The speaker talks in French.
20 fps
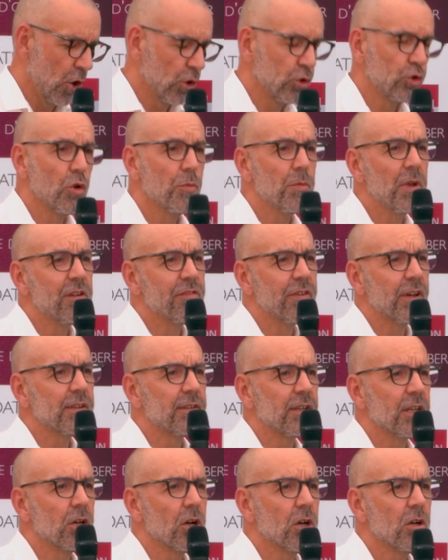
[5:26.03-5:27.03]
En
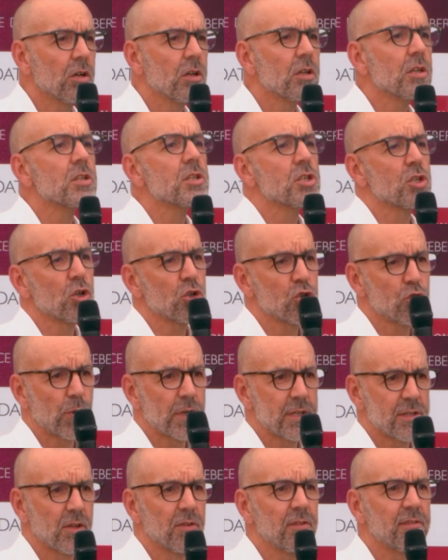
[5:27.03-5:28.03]
2021,
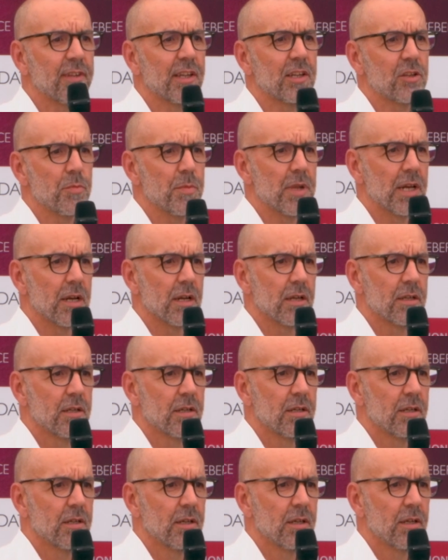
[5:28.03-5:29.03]
167 000.
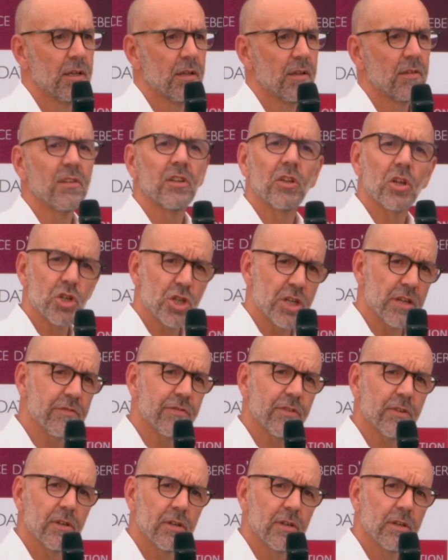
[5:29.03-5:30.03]
C'est un
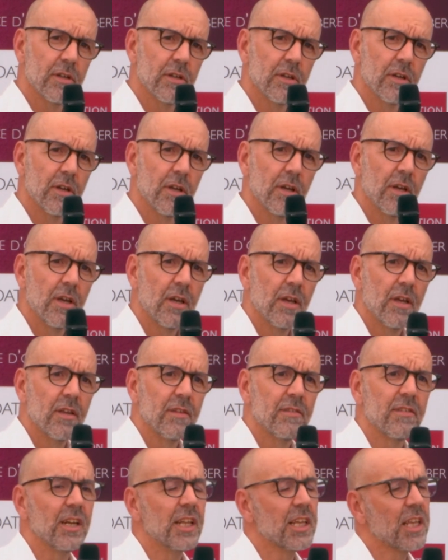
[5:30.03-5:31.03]
chiffre.
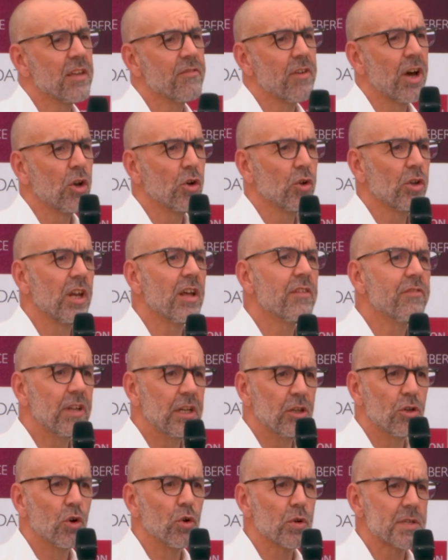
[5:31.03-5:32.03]
C'est l'équivalent de la
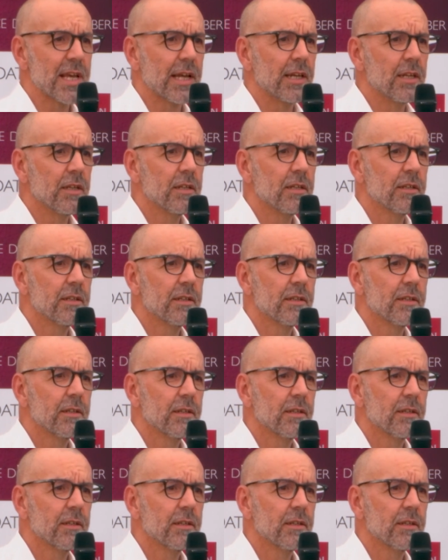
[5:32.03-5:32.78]
ville de Lausanne.